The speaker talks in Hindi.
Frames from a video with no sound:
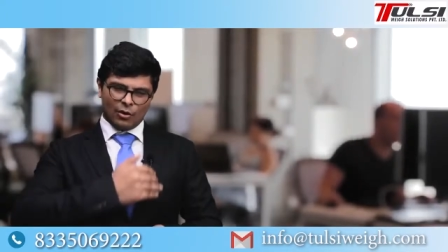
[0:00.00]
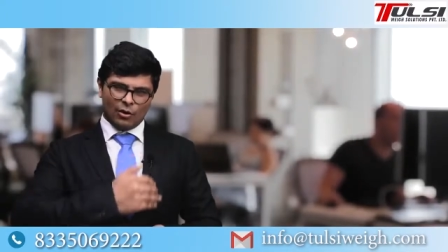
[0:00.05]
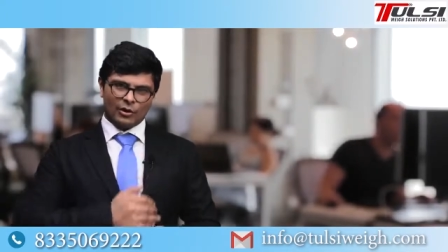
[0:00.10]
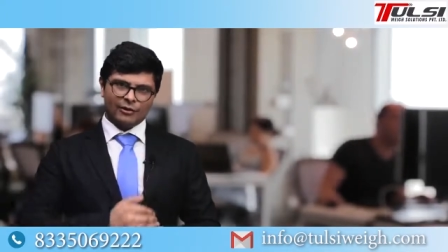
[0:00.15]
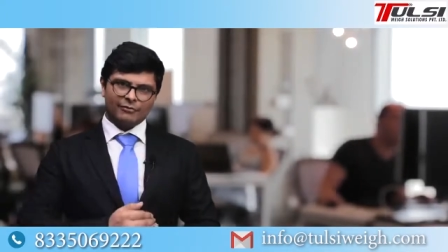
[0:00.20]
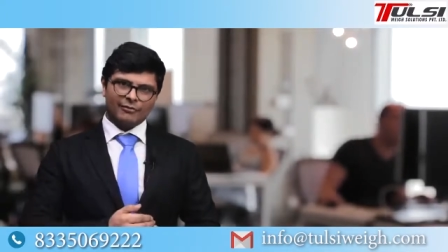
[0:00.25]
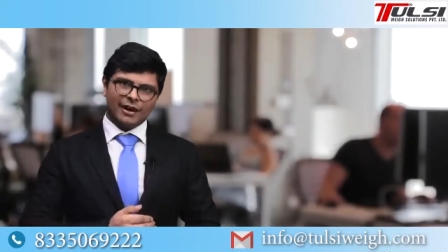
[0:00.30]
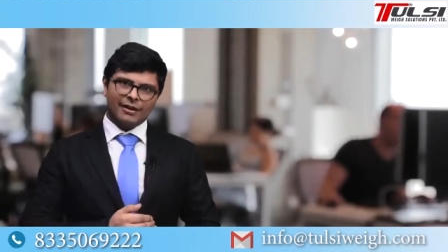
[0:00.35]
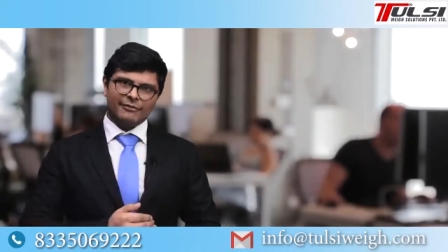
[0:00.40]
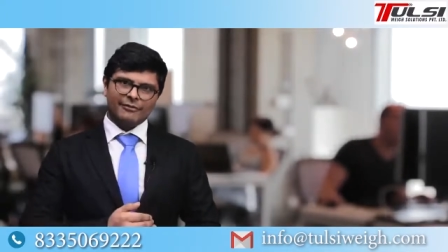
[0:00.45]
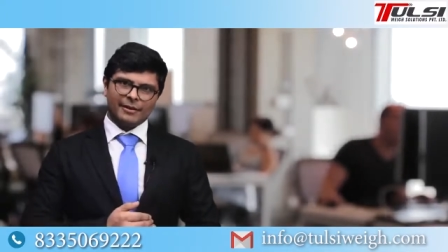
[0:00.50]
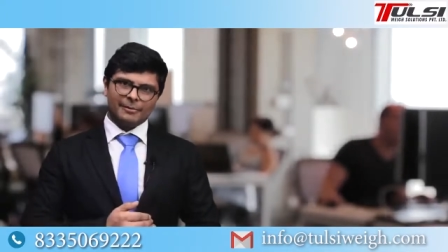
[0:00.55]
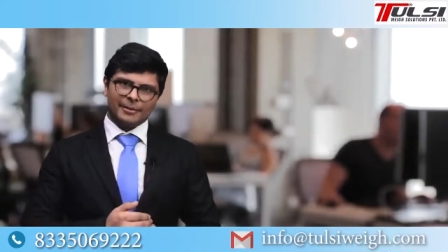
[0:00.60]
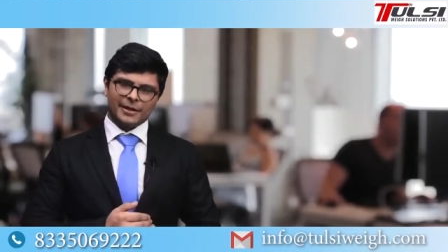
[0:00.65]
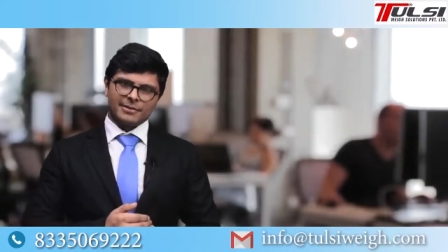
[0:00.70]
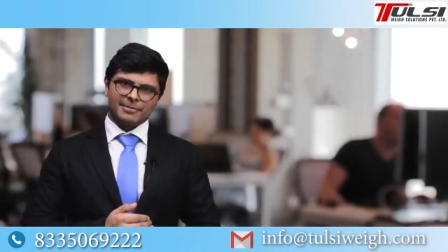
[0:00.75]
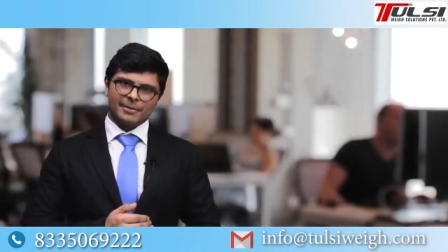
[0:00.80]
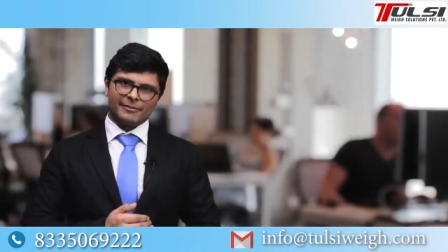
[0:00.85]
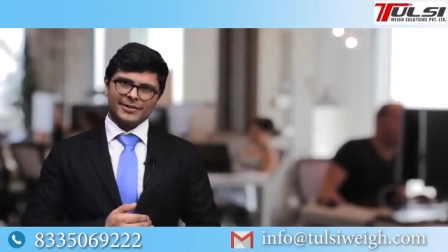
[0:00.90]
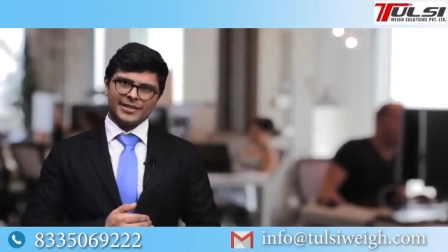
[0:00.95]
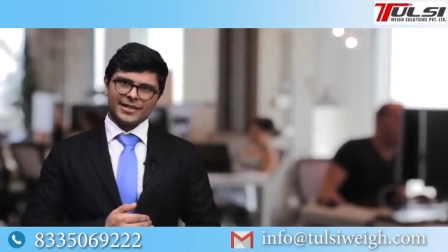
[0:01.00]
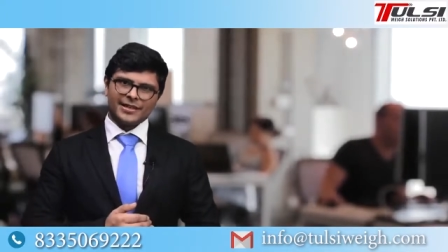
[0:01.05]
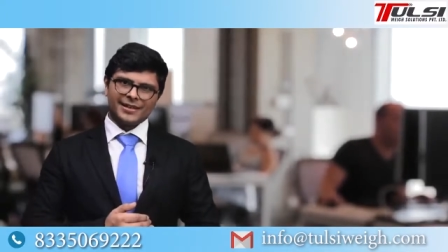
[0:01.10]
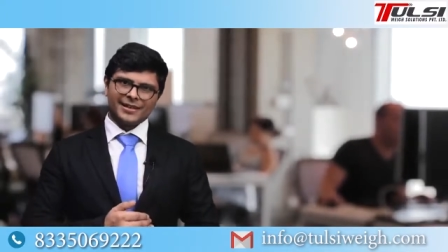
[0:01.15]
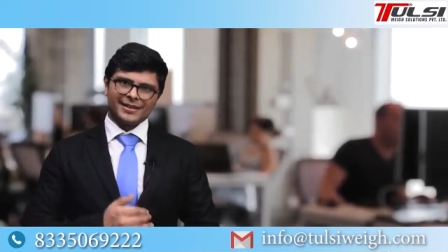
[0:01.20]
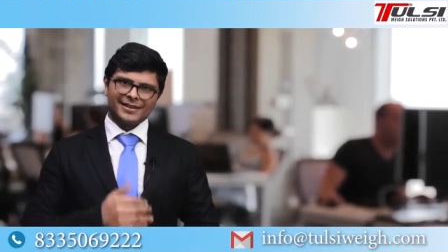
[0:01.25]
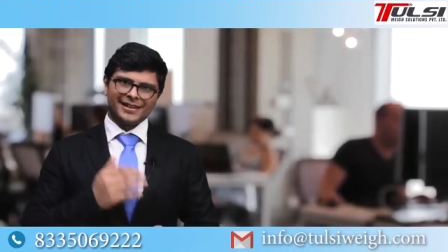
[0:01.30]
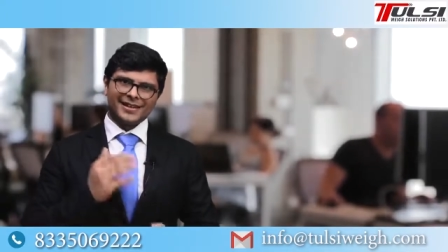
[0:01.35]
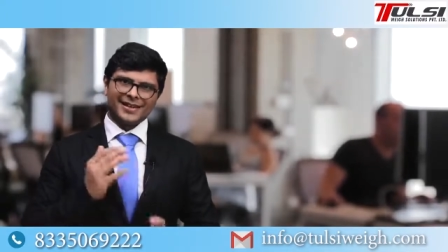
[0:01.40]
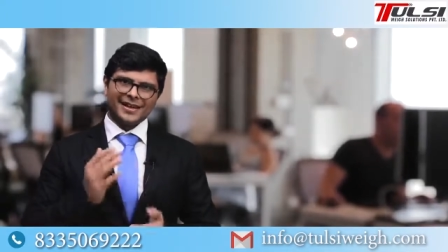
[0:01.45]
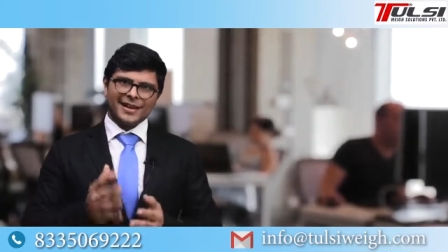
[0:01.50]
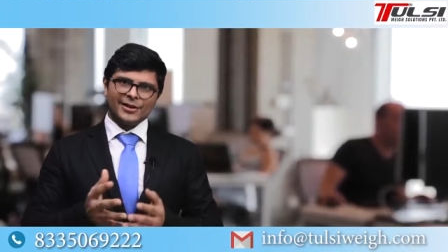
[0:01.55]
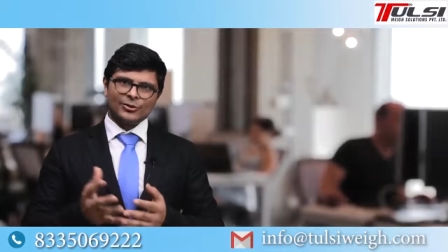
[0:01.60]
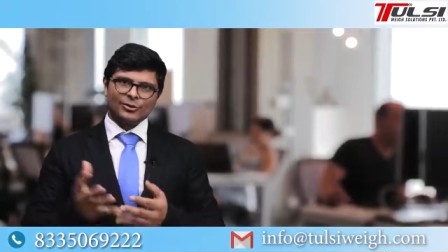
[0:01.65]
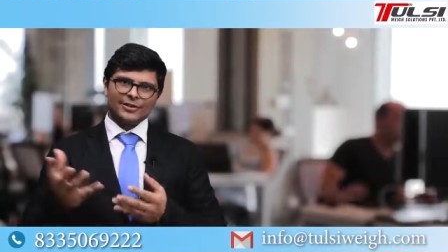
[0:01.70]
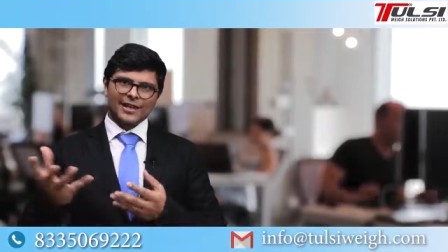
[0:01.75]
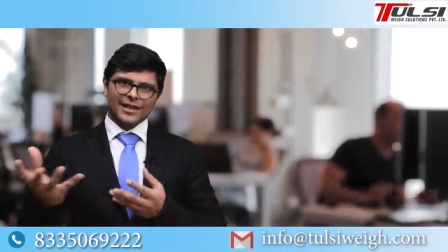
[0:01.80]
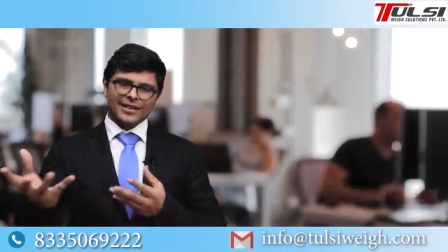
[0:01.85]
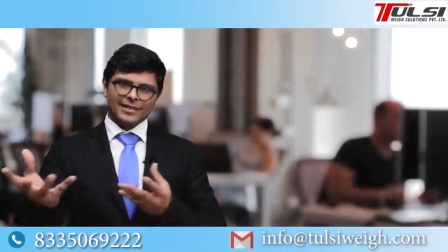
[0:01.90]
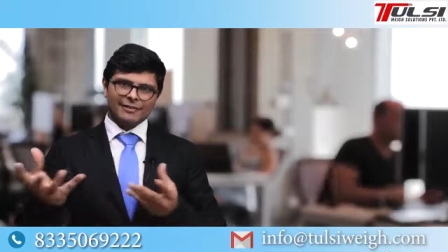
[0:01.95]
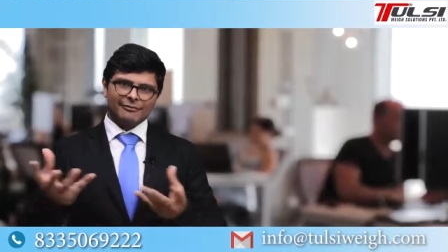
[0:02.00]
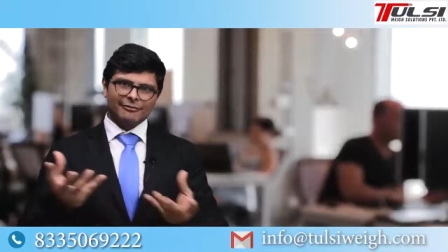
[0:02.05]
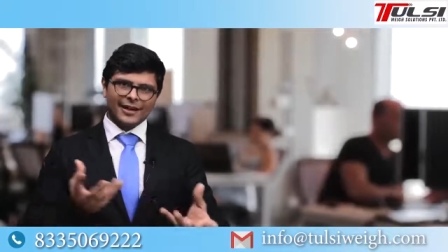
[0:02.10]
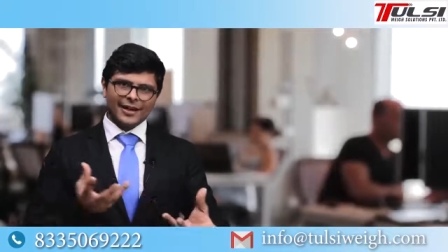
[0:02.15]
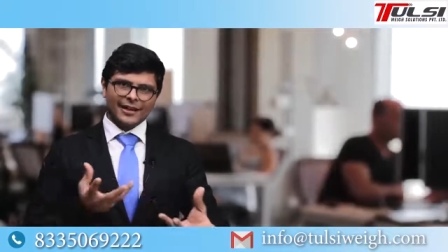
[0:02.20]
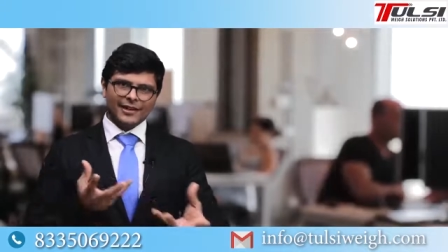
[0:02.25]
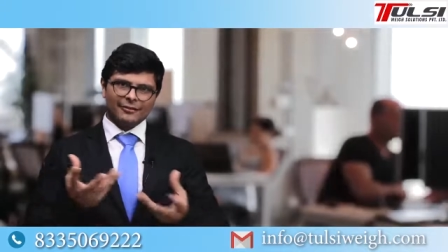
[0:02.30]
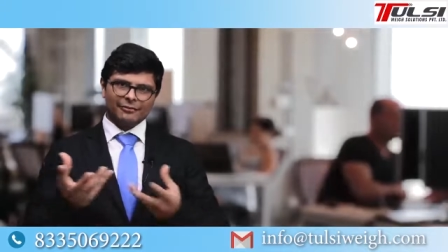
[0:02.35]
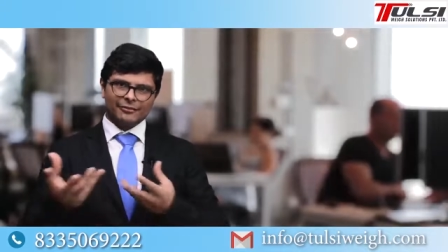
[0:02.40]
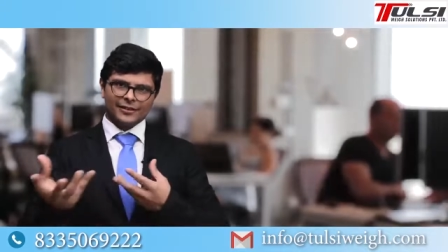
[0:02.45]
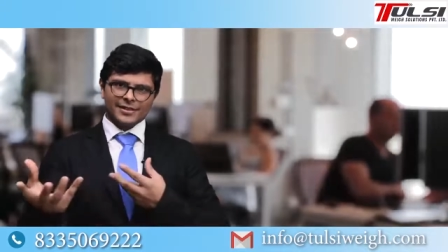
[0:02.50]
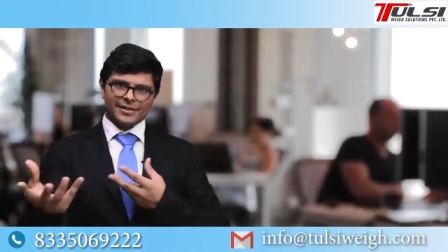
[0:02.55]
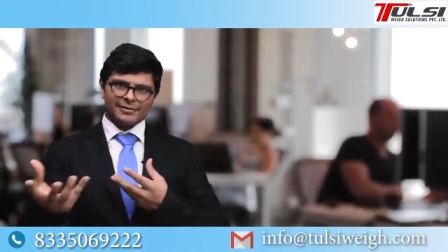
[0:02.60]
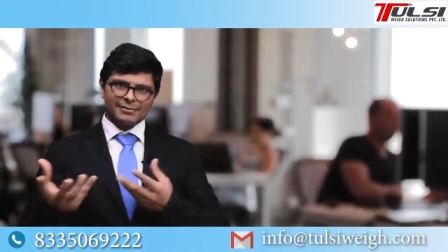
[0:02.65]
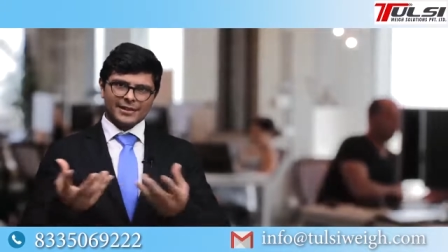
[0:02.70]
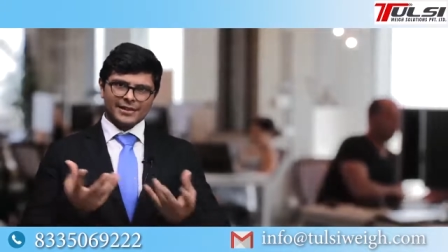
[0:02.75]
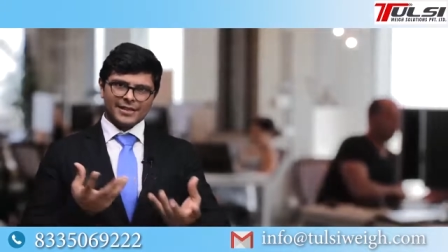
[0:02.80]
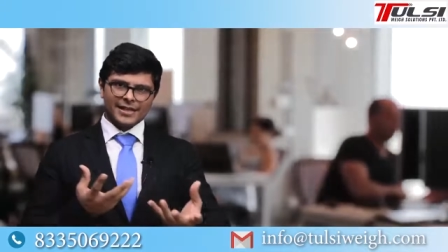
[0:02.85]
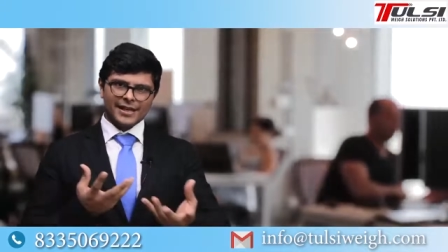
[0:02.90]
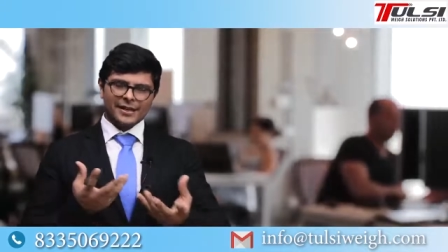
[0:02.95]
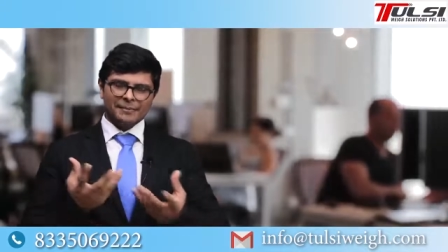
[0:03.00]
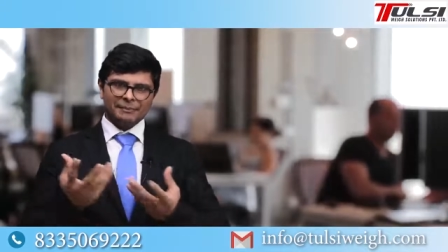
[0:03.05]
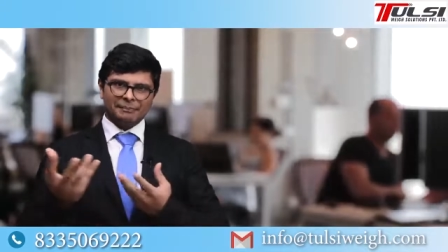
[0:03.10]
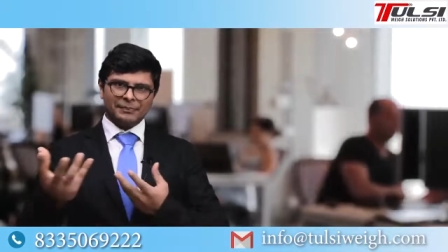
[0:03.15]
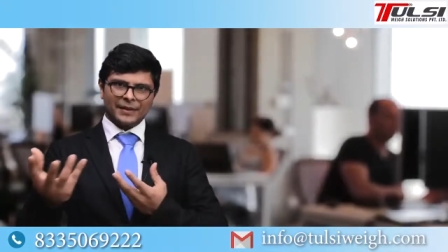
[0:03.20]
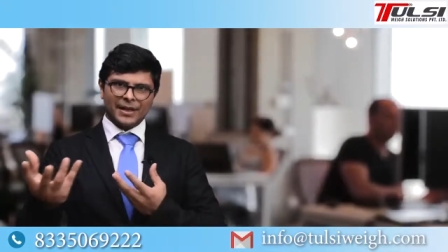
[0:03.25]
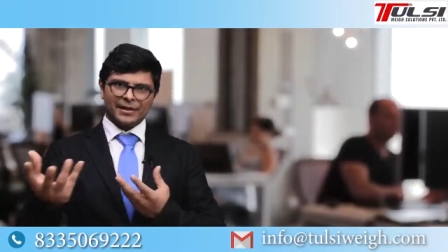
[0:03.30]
और वहाँ वेब्रिज पे वजन करते हैं तो देर इज अ वेट डिफरेंस विच दे